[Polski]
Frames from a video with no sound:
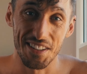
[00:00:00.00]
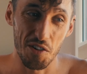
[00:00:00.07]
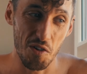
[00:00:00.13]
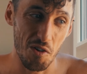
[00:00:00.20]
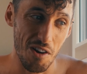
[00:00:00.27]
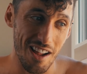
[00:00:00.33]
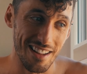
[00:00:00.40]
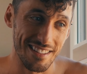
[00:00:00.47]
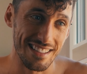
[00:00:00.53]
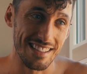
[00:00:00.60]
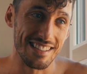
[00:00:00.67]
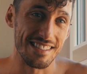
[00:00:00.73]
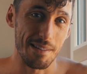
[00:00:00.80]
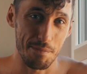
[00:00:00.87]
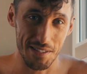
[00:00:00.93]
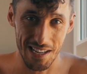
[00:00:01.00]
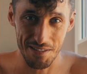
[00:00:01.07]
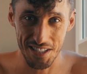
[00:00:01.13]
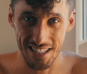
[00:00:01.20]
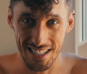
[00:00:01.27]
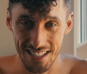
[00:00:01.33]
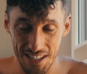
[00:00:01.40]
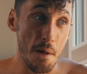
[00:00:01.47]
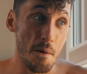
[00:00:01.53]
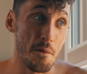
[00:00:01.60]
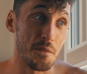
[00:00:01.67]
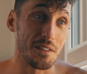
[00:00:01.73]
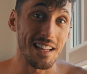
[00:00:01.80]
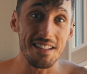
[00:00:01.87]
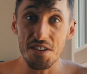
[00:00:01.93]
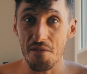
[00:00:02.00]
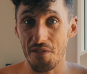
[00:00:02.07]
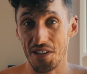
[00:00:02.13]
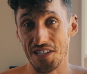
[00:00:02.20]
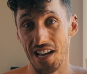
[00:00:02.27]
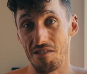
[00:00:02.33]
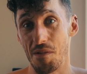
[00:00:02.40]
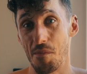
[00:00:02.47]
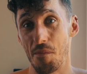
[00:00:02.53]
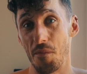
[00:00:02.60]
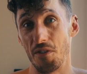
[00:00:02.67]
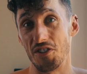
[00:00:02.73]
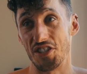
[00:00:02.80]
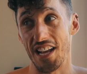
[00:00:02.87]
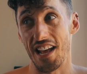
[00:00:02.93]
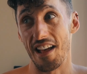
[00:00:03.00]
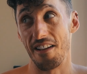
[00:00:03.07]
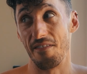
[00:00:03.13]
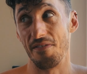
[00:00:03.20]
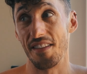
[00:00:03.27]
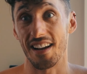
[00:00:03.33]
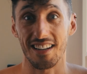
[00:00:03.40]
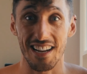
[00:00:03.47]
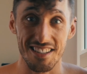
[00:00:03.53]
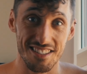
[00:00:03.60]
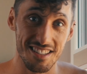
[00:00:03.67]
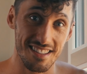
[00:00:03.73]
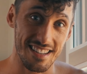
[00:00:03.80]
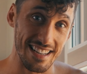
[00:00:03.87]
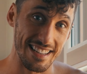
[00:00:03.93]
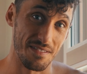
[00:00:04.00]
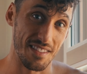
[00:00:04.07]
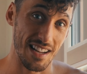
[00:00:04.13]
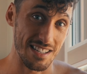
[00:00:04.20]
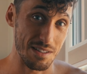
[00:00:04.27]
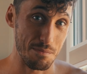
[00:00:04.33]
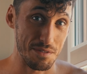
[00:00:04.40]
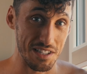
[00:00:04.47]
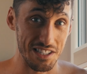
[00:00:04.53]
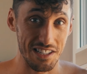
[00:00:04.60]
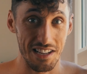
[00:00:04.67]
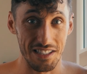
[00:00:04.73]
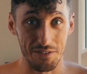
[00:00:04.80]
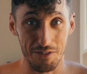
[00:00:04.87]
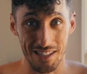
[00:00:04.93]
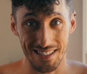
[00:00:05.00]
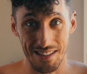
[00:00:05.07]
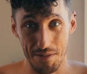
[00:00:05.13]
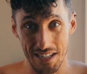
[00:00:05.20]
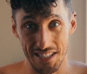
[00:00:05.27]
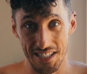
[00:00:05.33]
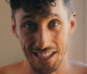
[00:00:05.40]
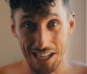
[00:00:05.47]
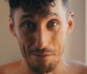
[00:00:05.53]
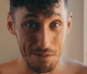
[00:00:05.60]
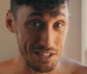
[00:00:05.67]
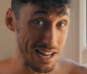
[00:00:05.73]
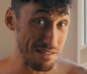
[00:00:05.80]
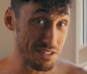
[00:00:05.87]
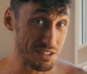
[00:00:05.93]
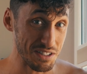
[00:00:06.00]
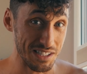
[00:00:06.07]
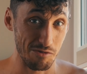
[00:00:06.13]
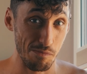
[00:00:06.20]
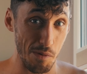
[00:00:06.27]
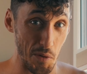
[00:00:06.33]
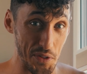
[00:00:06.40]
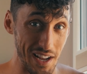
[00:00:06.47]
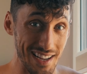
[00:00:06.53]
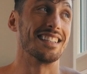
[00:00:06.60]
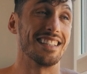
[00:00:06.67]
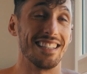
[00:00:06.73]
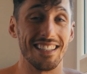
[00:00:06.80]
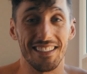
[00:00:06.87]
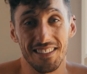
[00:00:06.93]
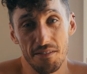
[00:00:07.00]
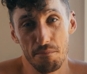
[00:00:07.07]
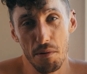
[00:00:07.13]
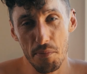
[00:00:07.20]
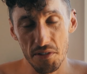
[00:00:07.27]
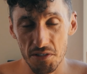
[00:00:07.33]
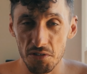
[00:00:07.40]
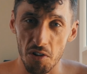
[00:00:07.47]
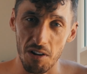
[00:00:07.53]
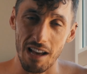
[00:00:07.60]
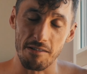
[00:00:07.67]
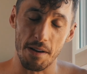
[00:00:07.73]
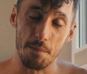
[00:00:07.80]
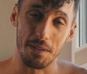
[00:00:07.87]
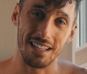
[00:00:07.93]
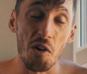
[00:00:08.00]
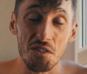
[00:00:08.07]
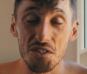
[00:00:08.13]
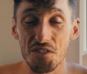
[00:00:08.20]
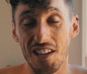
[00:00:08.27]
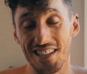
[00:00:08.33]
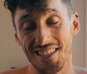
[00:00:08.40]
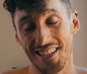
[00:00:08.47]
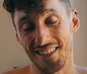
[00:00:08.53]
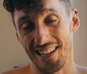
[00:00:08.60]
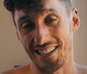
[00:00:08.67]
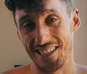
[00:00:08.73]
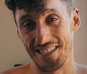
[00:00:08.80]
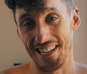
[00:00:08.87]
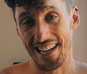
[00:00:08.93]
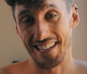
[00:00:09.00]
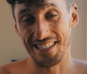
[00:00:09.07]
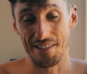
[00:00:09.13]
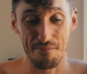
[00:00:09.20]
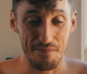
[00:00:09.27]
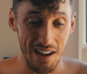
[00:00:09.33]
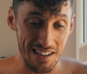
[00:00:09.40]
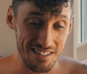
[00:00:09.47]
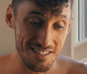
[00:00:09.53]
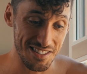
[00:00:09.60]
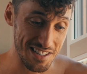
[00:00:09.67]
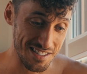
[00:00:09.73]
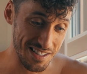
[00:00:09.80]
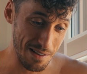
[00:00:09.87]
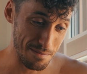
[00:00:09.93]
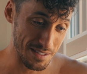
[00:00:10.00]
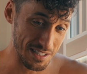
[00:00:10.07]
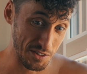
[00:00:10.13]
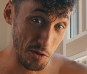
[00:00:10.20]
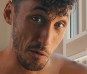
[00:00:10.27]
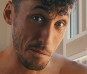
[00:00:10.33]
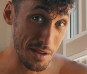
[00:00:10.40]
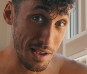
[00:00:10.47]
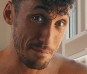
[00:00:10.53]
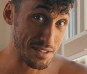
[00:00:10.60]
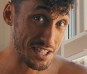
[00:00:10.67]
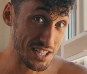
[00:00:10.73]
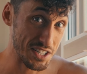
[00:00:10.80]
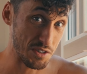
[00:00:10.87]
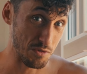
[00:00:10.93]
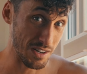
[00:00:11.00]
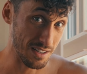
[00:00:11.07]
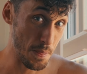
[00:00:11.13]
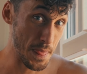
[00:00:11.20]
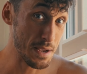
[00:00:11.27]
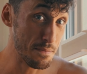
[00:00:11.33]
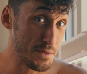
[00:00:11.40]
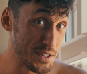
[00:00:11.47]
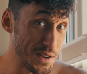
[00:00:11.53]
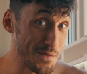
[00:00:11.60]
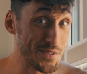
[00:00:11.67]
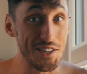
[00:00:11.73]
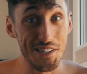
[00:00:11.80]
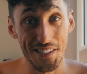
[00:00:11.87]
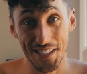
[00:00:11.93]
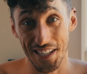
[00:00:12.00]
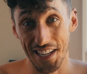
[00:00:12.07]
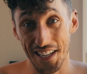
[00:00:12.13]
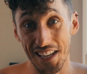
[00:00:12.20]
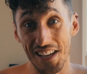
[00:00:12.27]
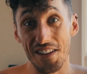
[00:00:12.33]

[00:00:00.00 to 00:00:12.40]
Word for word: do Holandii i zapisałem się na siłkę. Wtedy nie wiedziałem, że na każdy trening należy przyjść z własnym ręcznikiem. Myślałem, że to jest głupota i po prostu to olałem. W końcu nadszedł taki dzień, gdzie pani z recepcji do mnie przyszła i przy wszystkich